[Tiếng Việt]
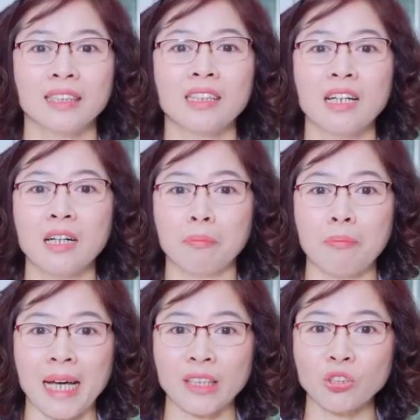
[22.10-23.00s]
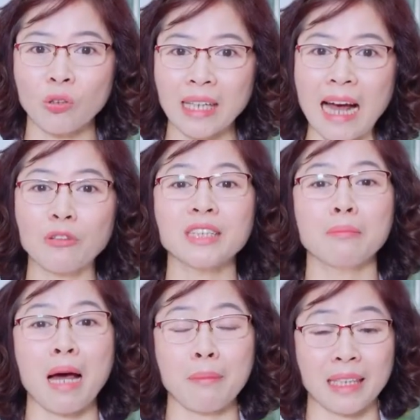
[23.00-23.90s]
Trường hợp bé sốt cao
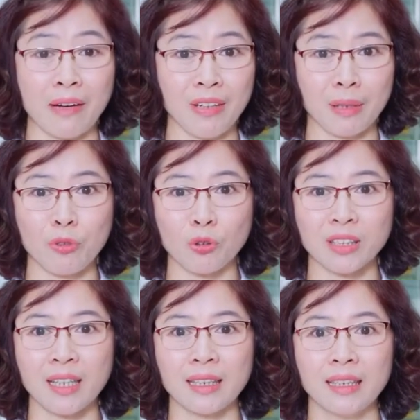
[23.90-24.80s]
trên 38,5 độ C